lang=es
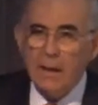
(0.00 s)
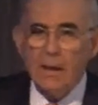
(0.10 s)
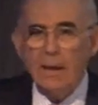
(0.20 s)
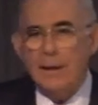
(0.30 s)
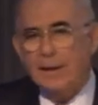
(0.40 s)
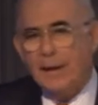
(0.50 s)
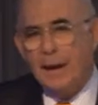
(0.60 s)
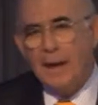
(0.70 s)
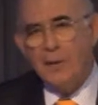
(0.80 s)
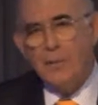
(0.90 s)
eh,
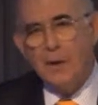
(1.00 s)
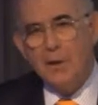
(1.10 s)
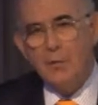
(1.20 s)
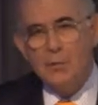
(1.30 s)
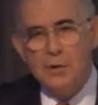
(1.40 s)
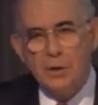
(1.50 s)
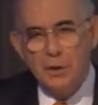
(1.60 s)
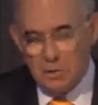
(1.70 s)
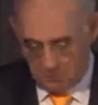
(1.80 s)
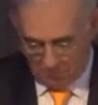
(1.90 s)
hay una
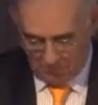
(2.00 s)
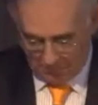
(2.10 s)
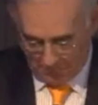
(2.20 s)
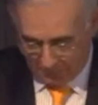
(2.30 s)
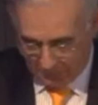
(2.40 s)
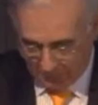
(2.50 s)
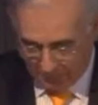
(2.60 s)
discusión eh,